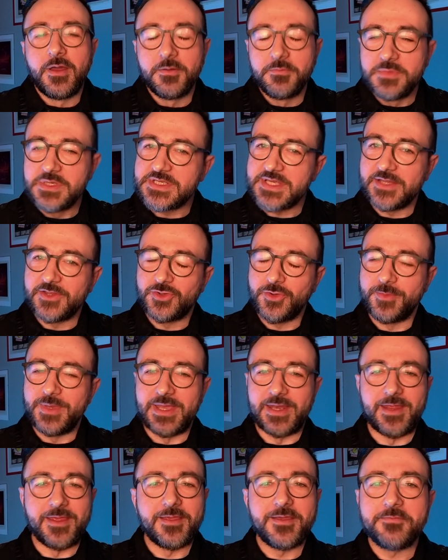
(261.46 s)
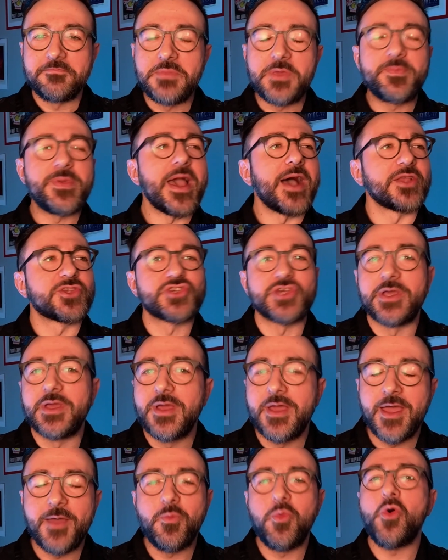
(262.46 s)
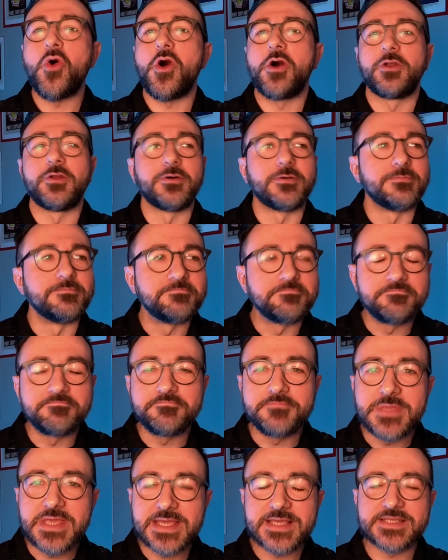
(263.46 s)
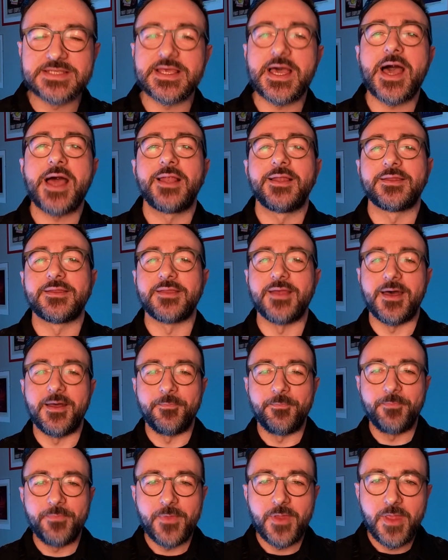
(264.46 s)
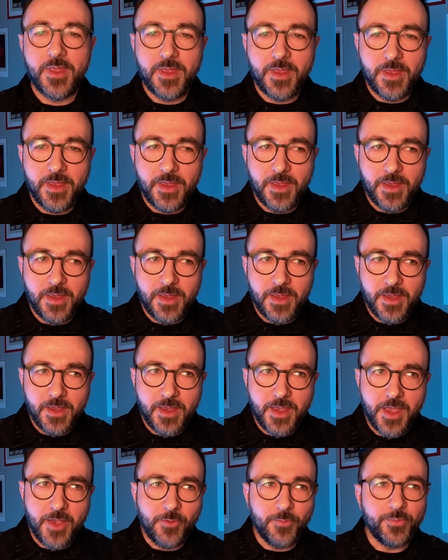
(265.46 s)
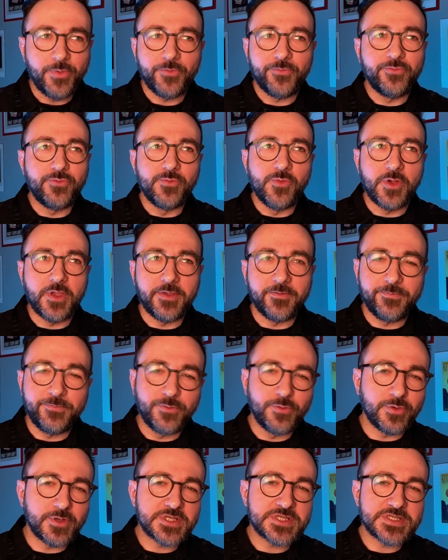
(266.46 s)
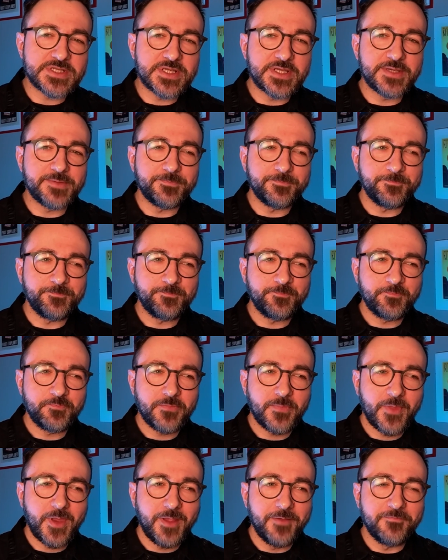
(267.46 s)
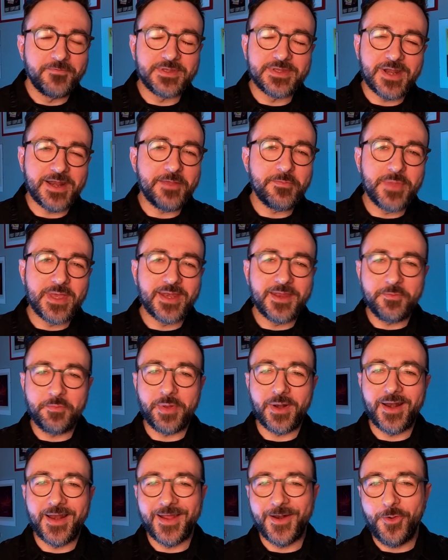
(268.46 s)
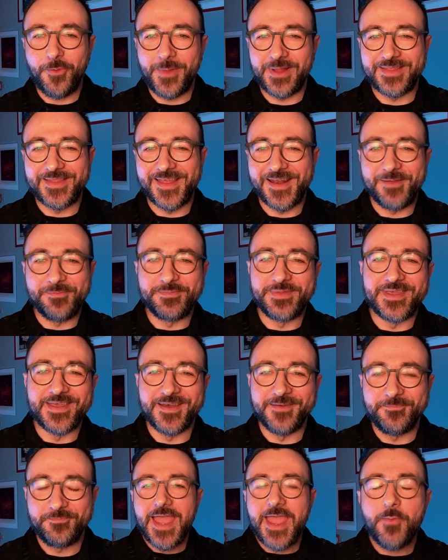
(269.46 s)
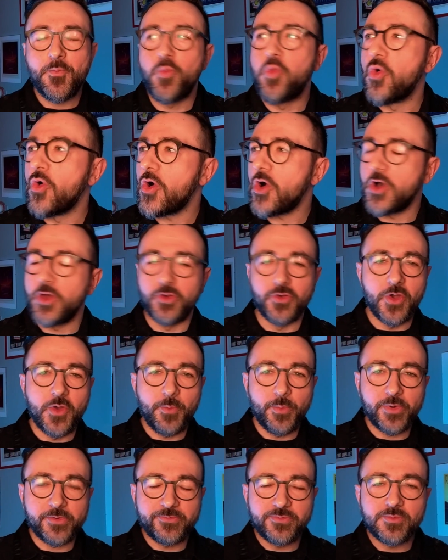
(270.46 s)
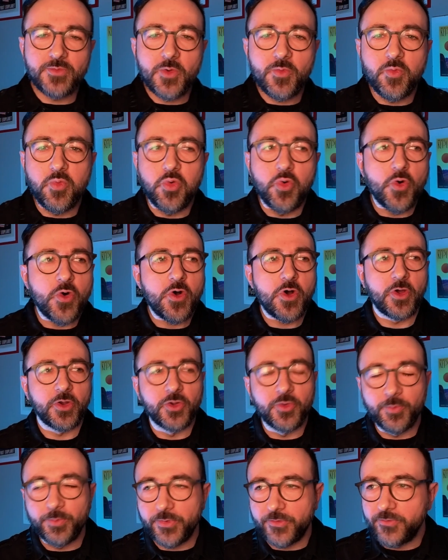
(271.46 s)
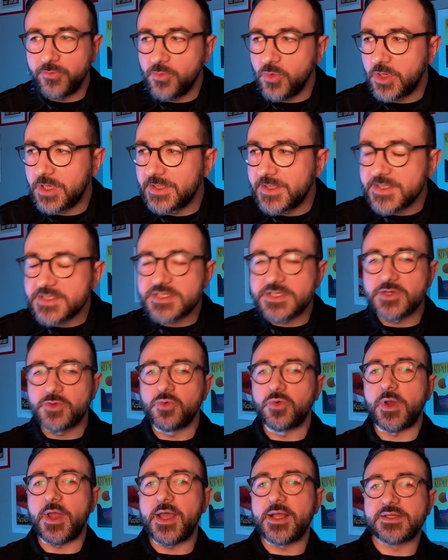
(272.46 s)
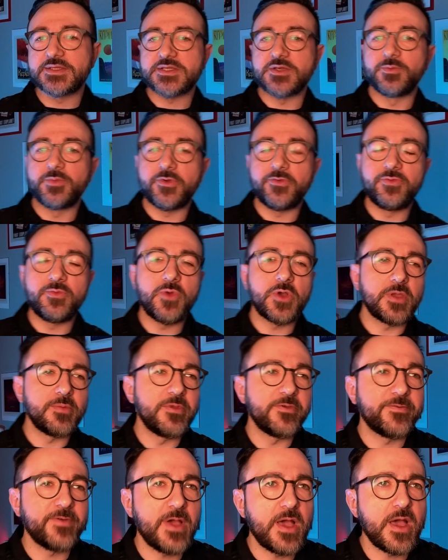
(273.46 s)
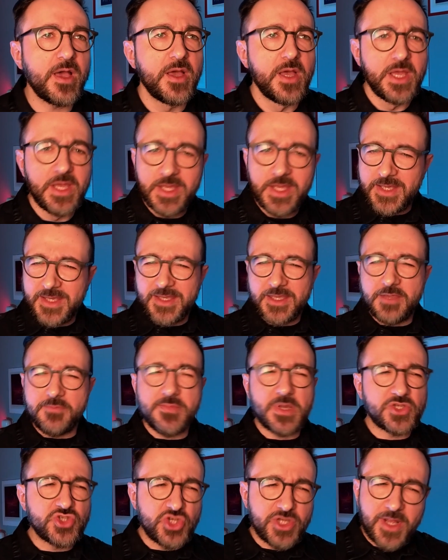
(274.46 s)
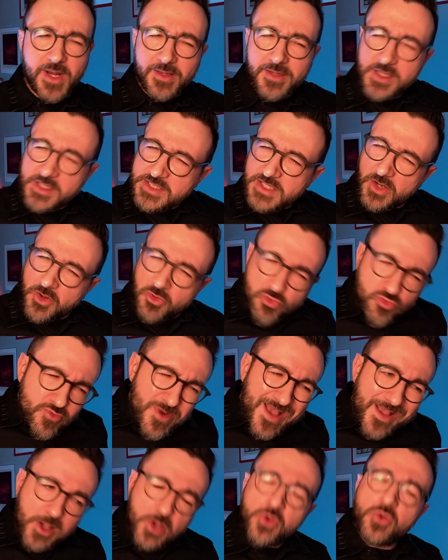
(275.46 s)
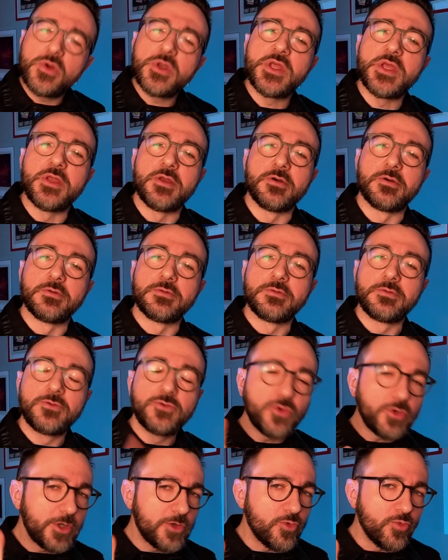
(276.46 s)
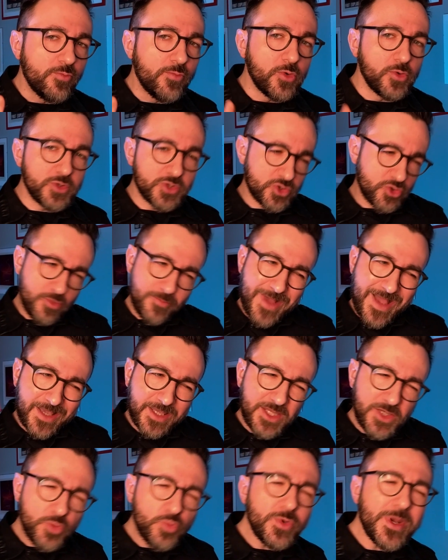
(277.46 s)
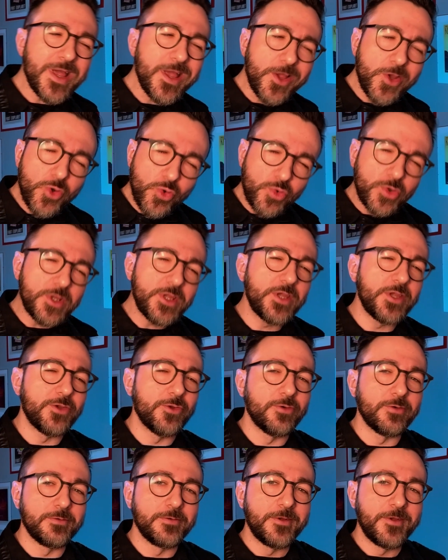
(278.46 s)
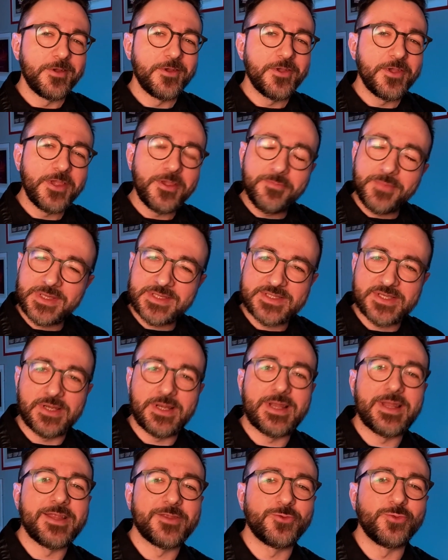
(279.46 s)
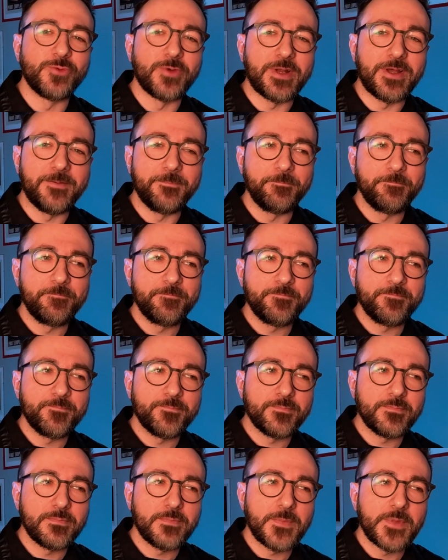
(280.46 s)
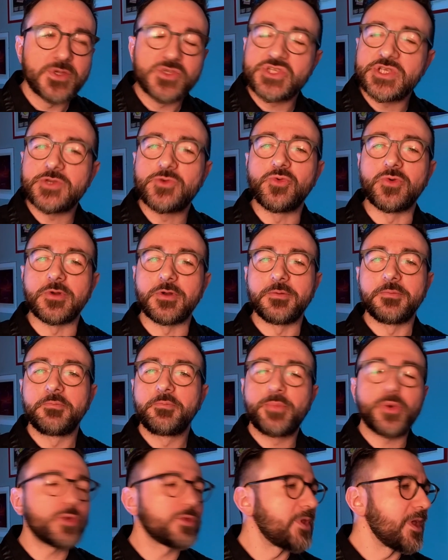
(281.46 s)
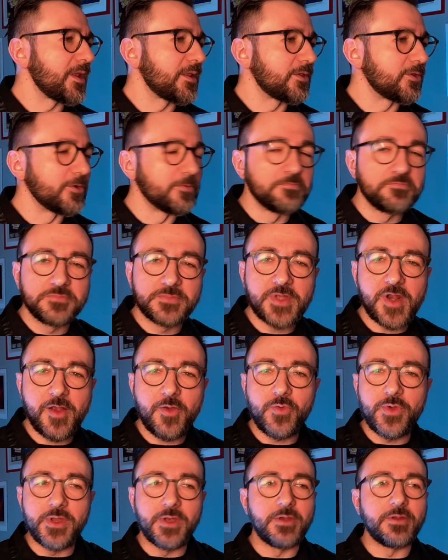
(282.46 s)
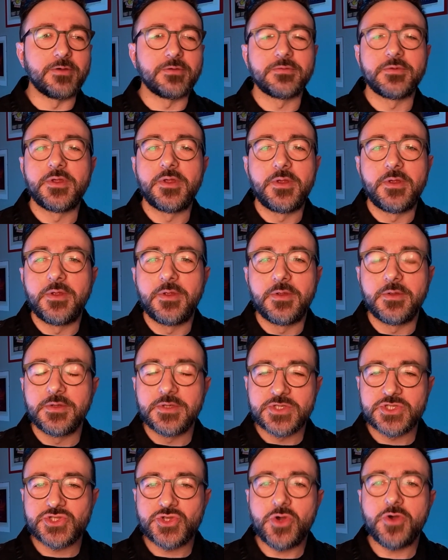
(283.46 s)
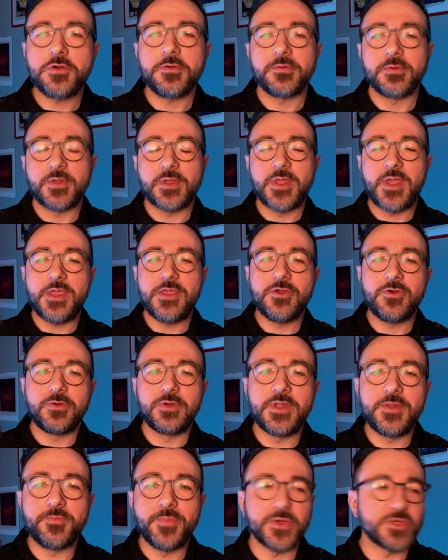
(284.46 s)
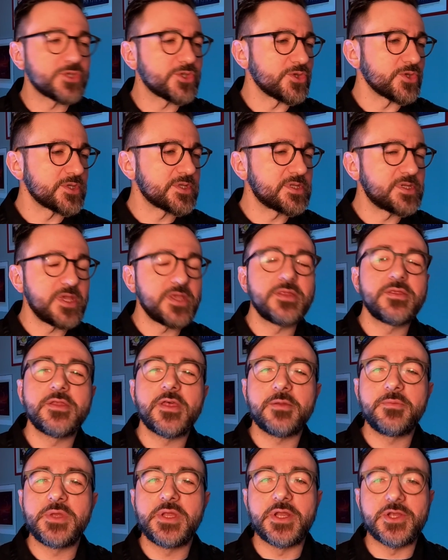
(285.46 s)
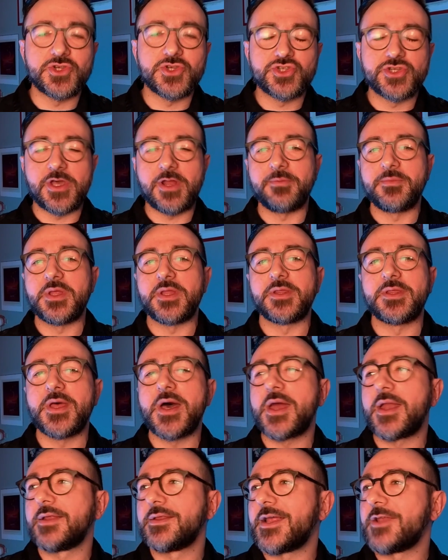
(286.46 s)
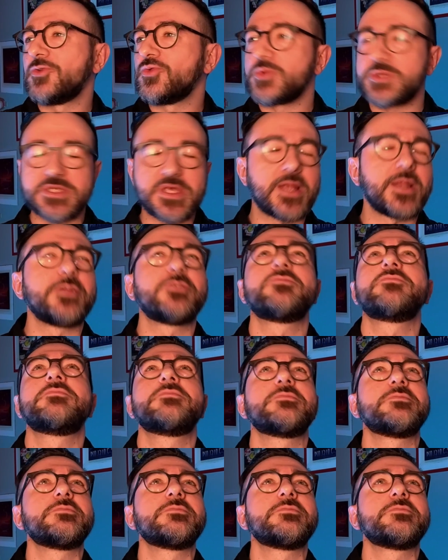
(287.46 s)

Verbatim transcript: mi sento bene, mi piace, è buono, mi esalta, è un profumo che forse vedrai bene per l'aromaterapia. È buono, è un profumo buono, è un profumo che dà sicurezza, è un profumo che mi fa immaginare di essere in un angolino, non in un bosco, ma in un angolino in mezzo alla natura sicuro, protetto, tranquillo. So che io lì posso stendermi, lasciarmi andare ad annusare